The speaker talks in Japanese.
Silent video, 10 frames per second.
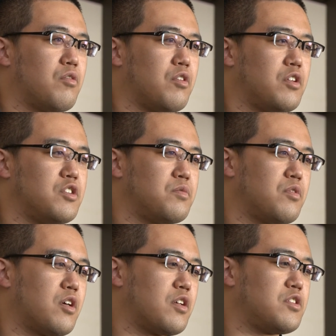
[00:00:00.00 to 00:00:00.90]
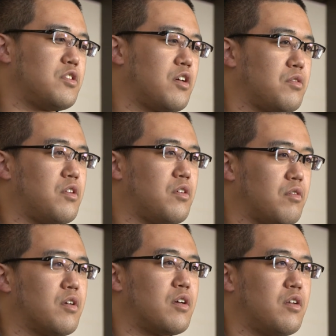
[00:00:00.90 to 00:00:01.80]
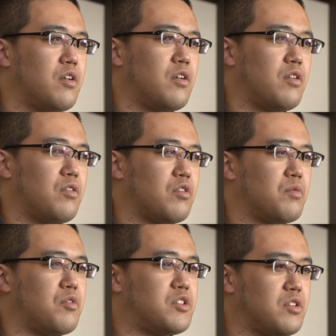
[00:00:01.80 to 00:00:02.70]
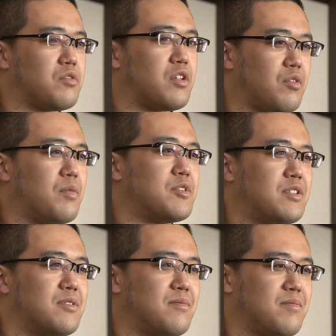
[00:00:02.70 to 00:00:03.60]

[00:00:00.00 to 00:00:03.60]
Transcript: こうやって自分の形になるっていうのはとても嬉しいことだと思います